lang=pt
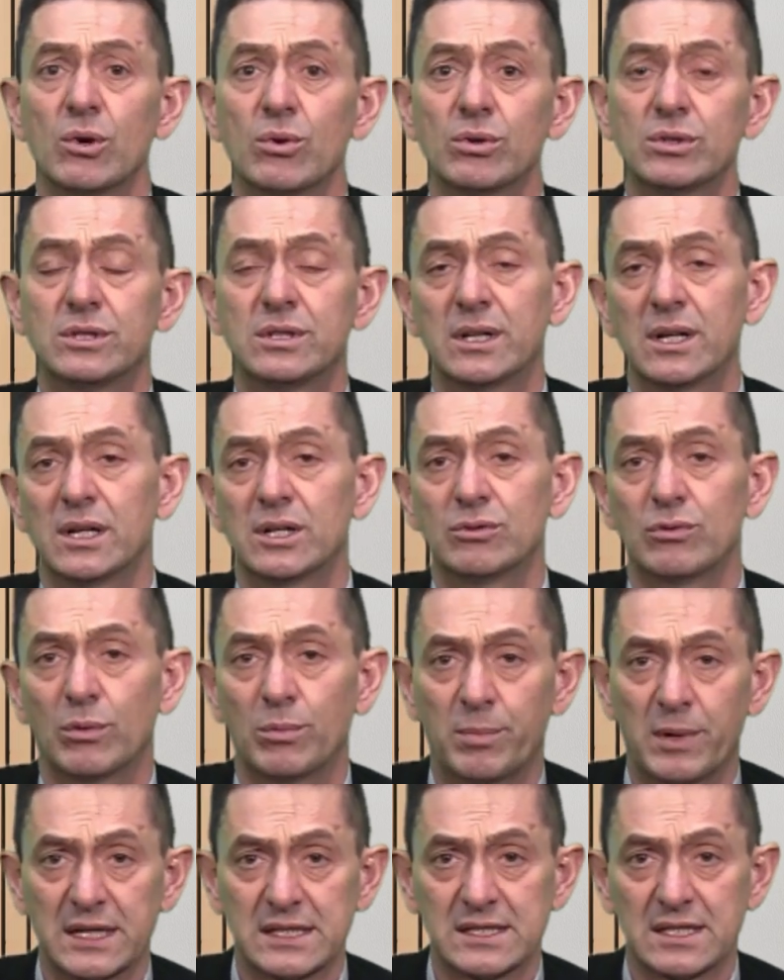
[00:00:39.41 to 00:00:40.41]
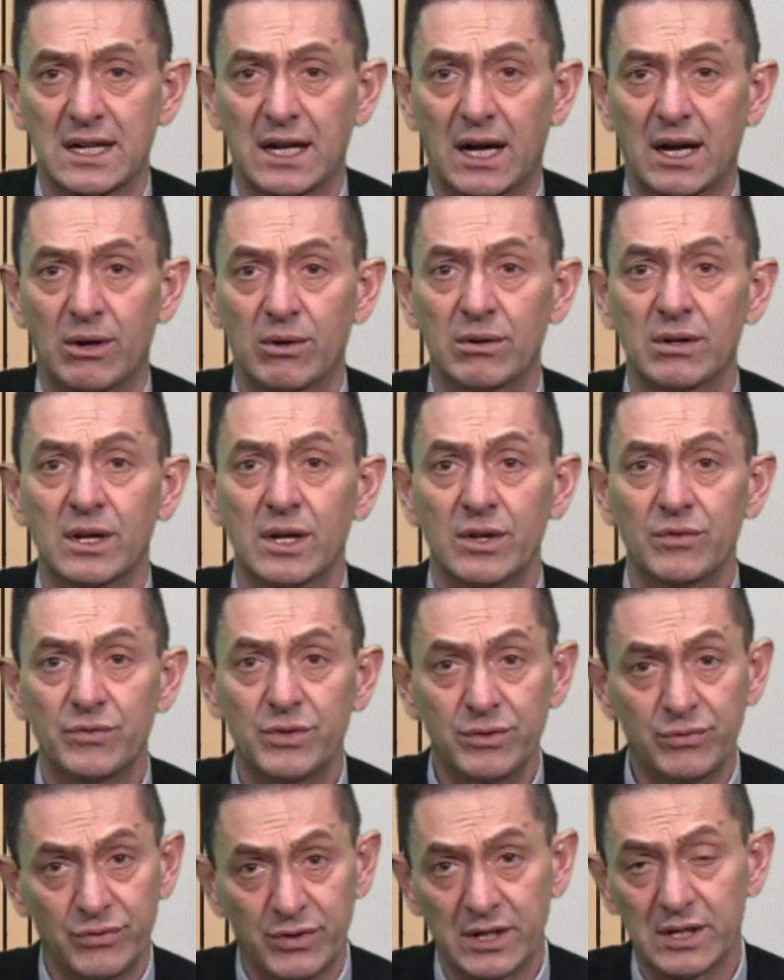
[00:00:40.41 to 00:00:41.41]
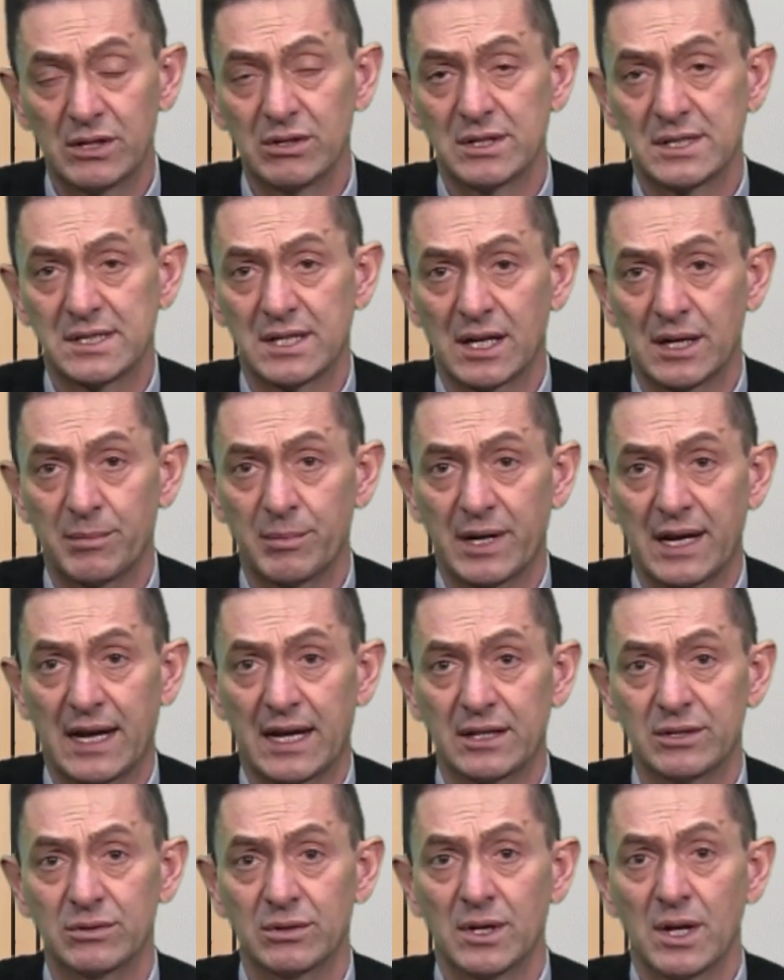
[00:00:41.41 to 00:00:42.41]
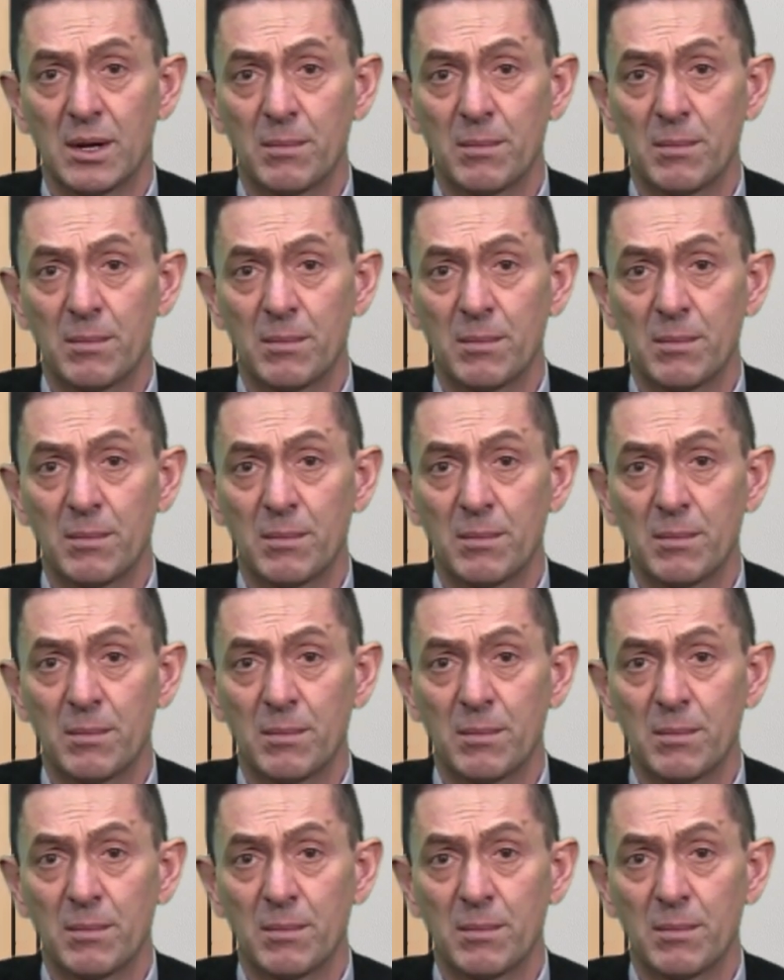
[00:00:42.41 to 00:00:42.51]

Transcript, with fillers: o Tríduo Pascal vivido e celebrado.